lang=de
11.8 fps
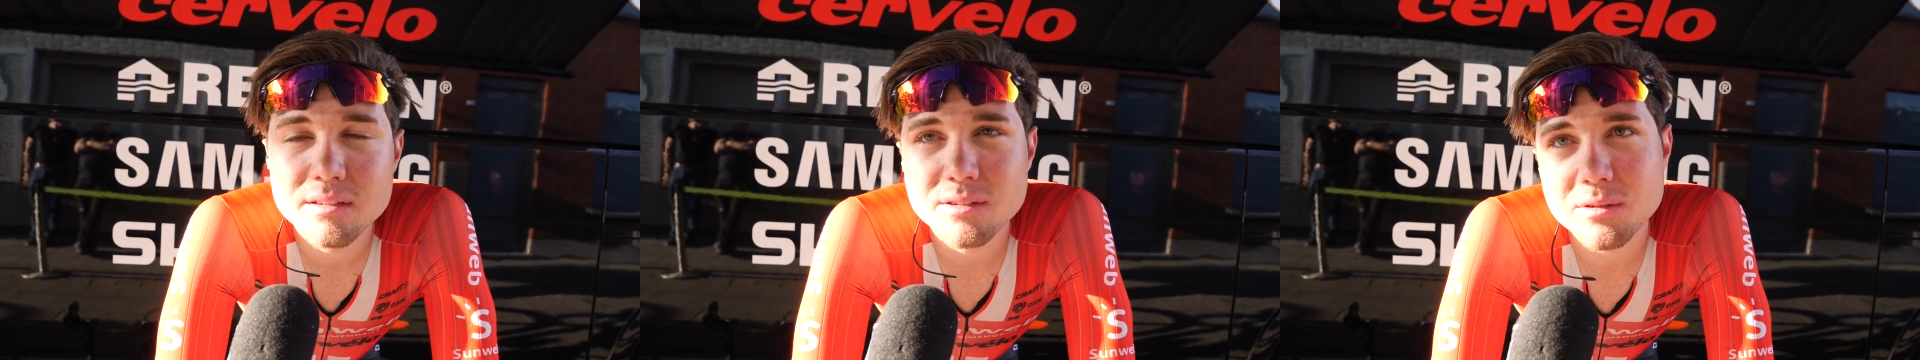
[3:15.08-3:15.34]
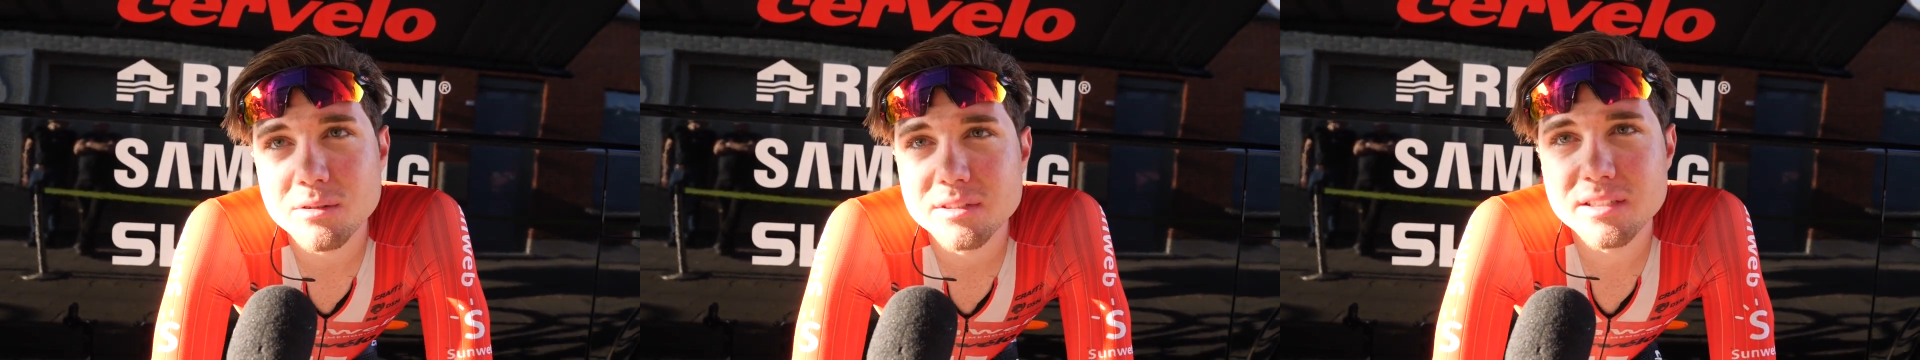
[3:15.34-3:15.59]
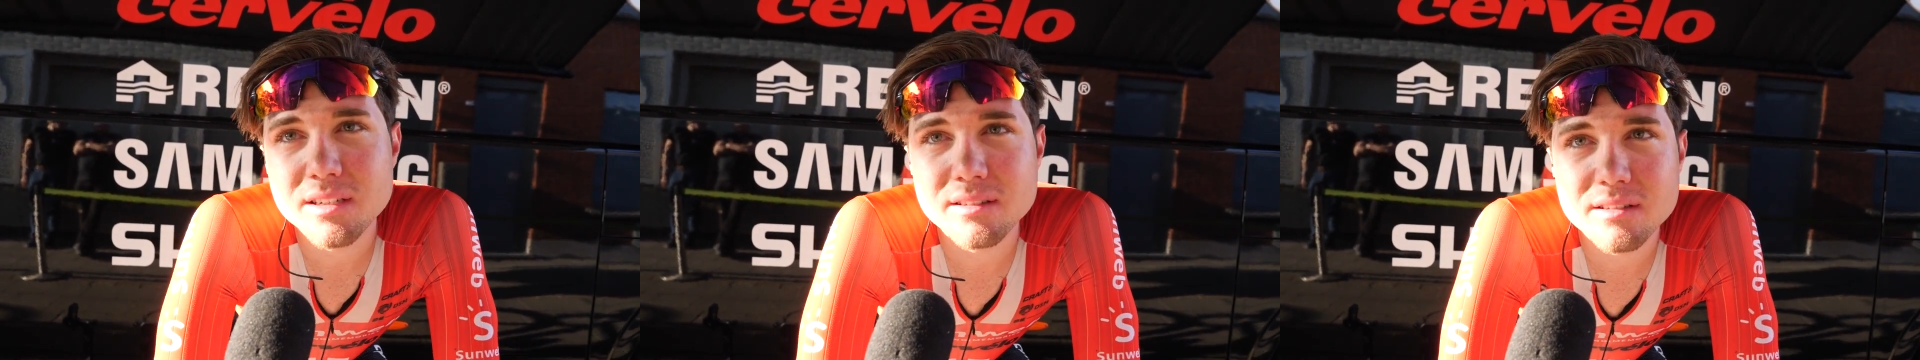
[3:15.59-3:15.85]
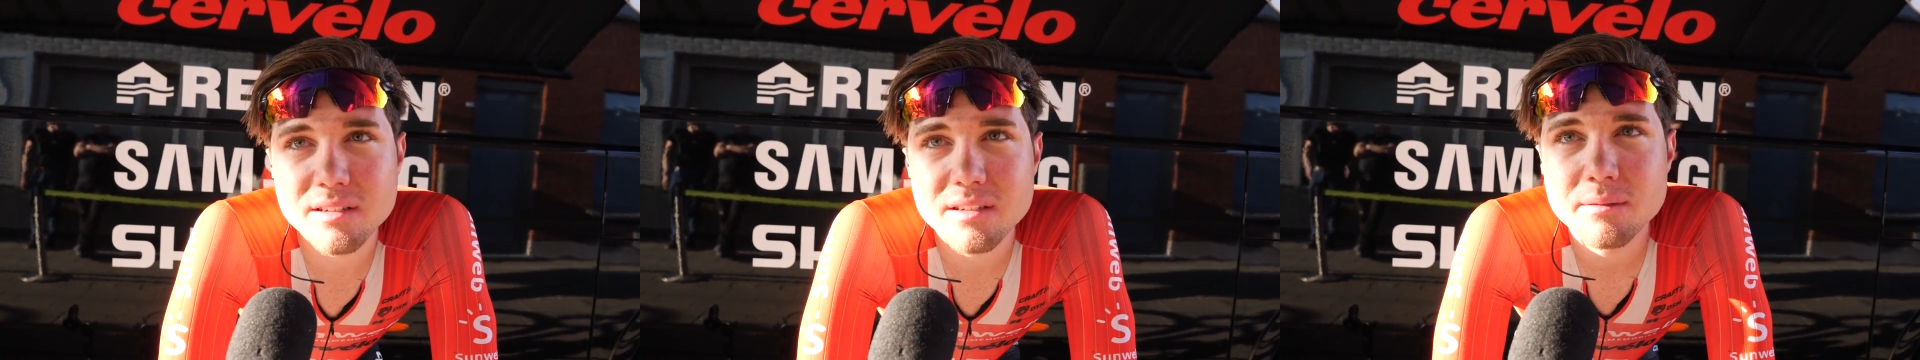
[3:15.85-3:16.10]
So konnte ich
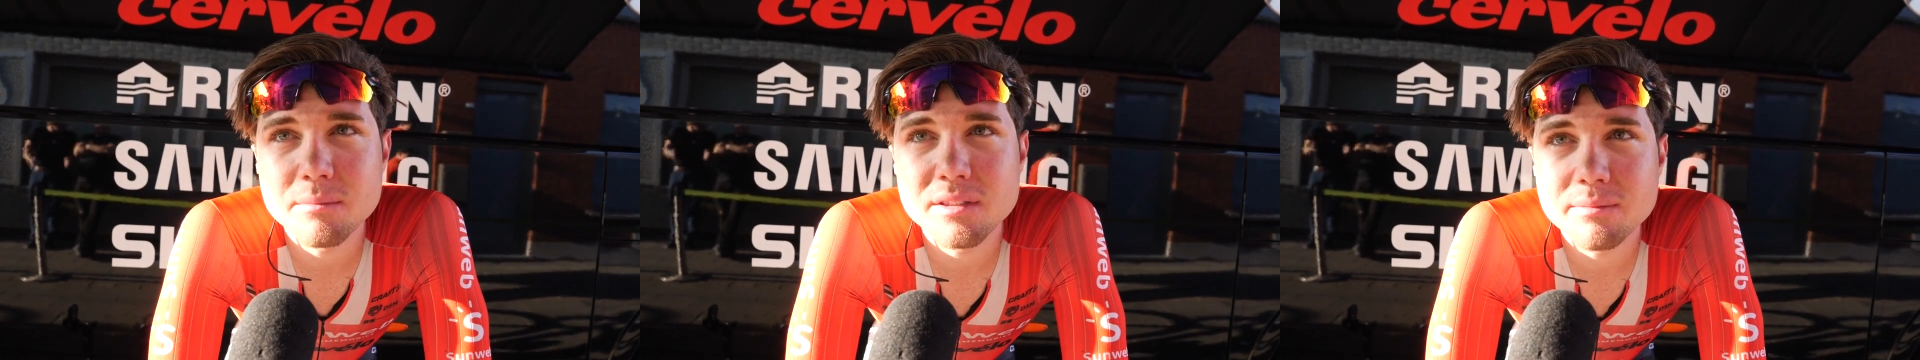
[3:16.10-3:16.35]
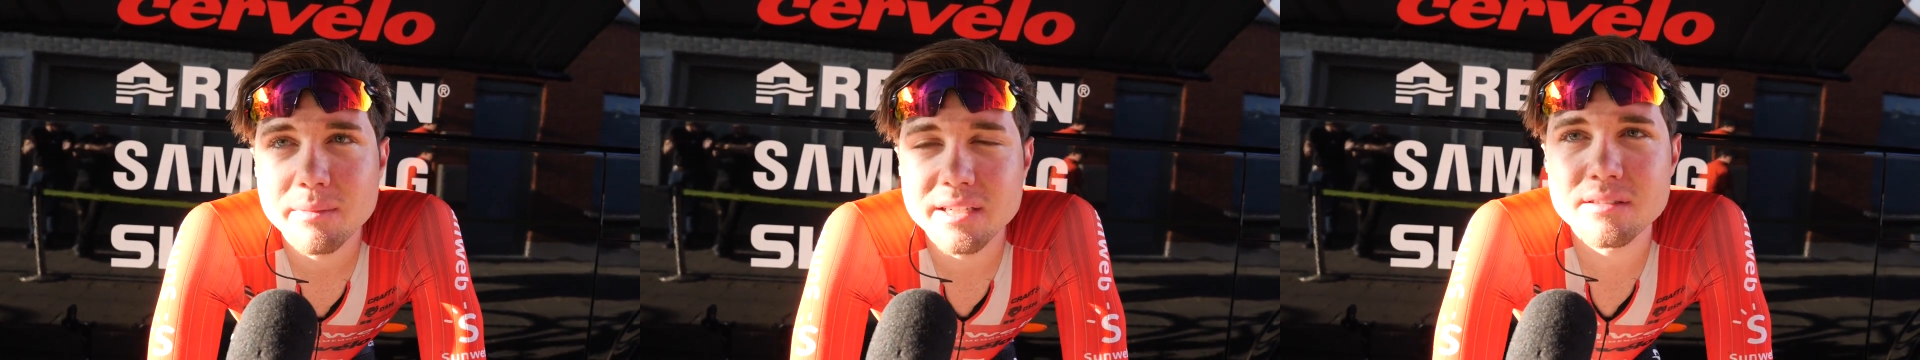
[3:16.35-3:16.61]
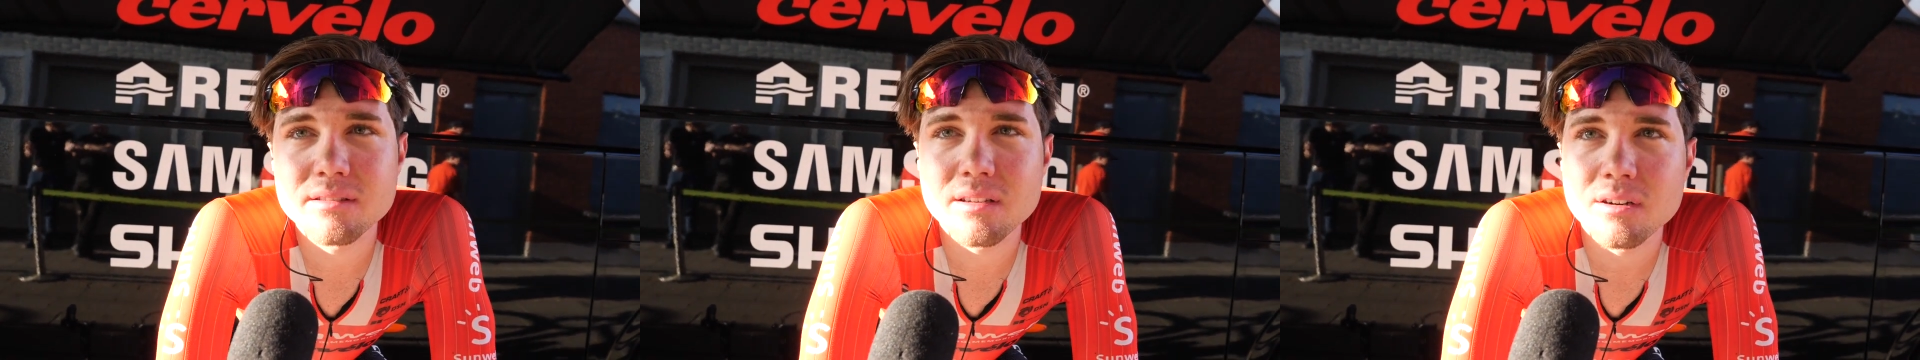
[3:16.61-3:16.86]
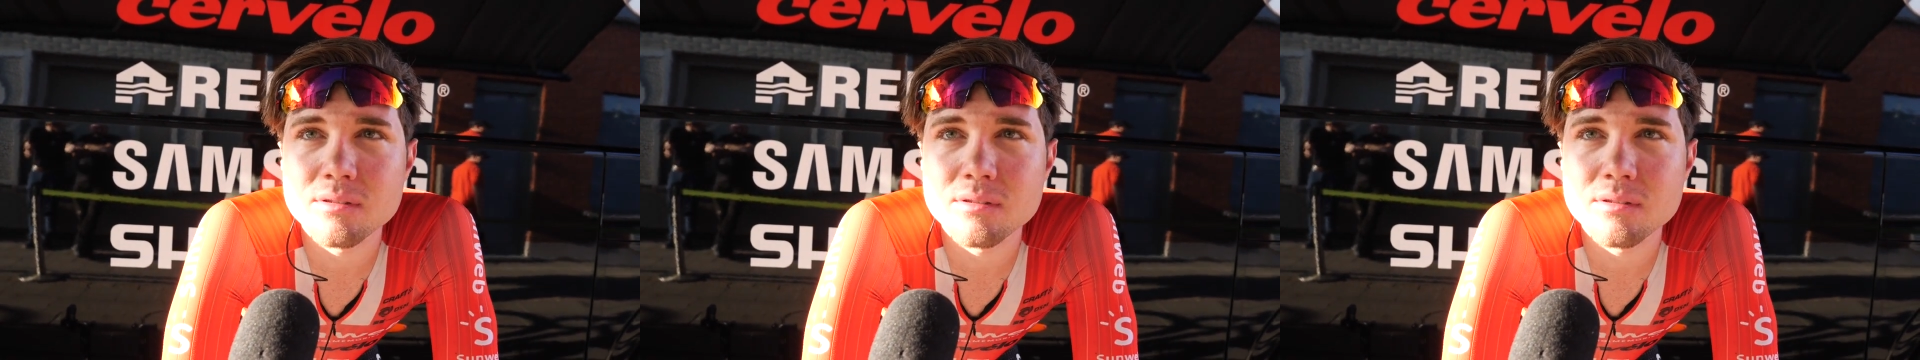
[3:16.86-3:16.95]
halt, äh, mich meistens